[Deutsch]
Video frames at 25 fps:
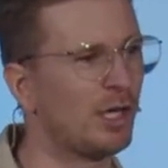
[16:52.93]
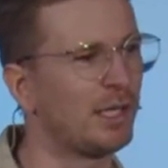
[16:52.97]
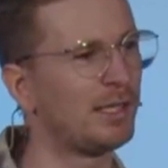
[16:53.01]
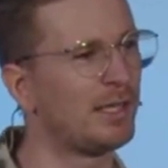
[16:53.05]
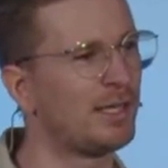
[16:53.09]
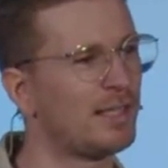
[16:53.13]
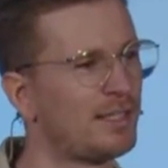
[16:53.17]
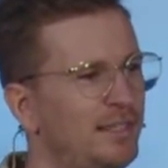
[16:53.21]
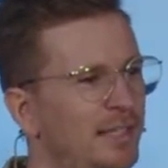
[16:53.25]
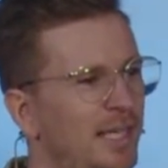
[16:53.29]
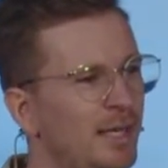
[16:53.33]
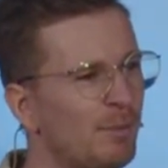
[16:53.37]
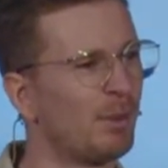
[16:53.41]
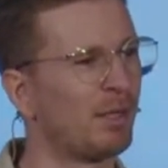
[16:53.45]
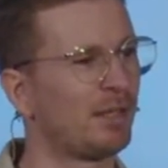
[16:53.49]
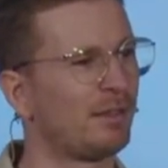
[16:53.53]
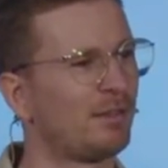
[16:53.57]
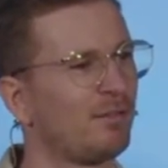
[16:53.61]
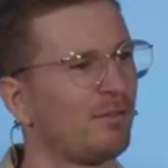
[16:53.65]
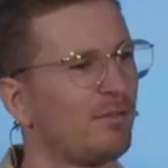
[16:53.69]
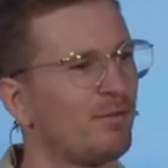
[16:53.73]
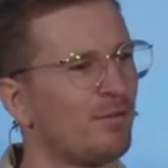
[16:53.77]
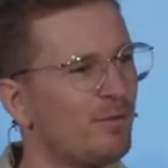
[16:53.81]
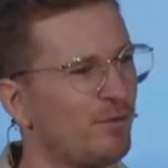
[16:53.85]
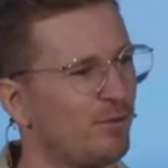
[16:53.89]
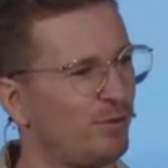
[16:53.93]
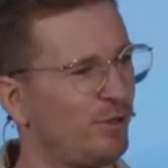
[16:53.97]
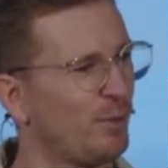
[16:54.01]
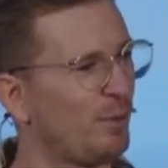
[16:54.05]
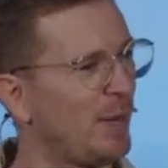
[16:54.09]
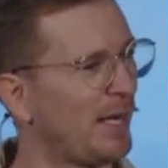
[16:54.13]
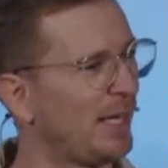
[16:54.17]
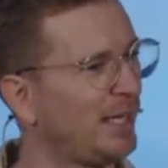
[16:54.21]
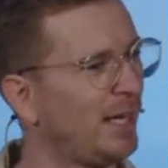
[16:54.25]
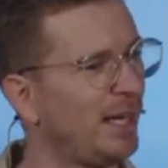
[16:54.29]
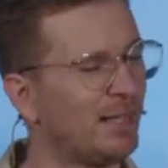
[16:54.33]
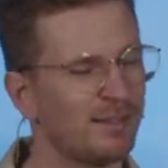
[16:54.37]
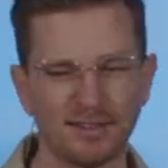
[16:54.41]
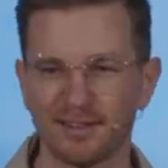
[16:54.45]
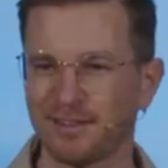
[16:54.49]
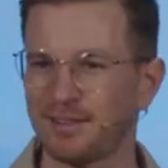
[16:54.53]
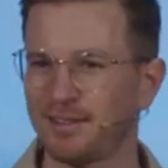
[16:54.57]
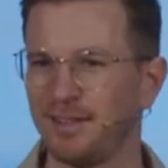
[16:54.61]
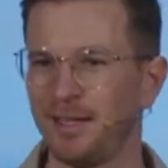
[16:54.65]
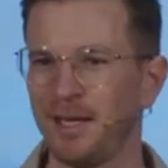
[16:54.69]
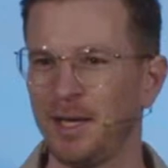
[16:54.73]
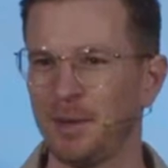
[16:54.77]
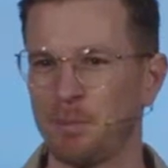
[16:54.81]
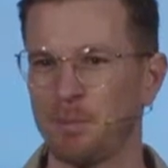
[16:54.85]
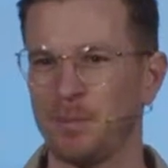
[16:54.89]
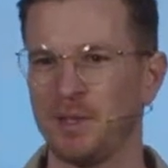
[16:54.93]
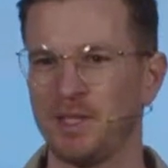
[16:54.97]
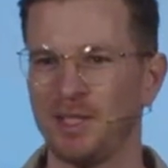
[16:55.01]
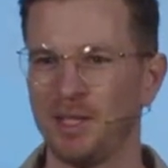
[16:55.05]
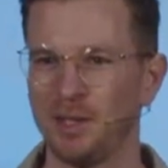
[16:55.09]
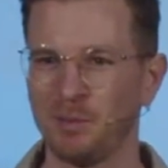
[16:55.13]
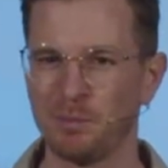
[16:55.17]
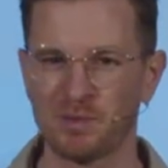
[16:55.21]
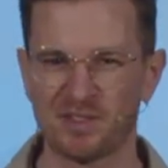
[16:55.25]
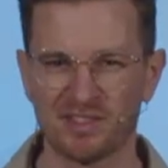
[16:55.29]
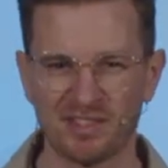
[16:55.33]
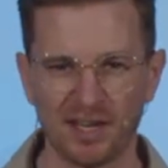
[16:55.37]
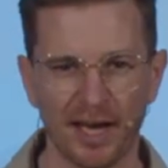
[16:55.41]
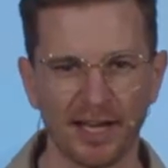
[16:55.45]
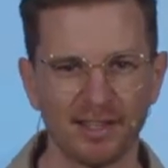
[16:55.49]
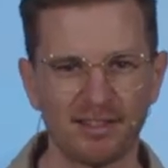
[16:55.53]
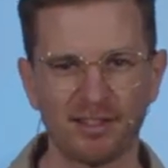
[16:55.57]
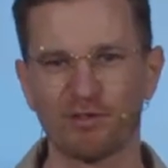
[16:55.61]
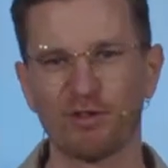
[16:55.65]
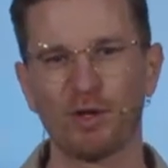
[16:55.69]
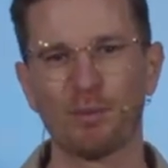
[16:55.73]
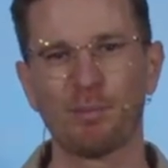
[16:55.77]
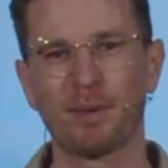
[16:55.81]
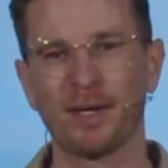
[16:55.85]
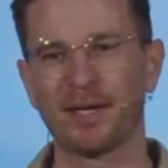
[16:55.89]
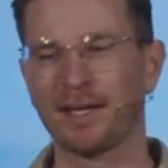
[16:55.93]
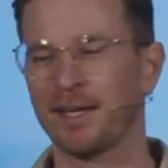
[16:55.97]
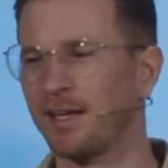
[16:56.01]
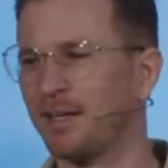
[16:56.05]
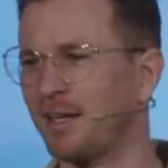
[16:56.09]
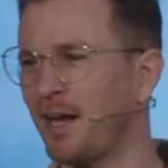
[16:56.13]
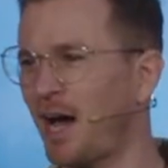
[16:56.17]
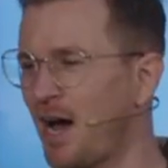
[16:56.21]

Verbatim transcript: nach jemandem für mein ganzes Leben, mit ihm Zeit zu verbringen,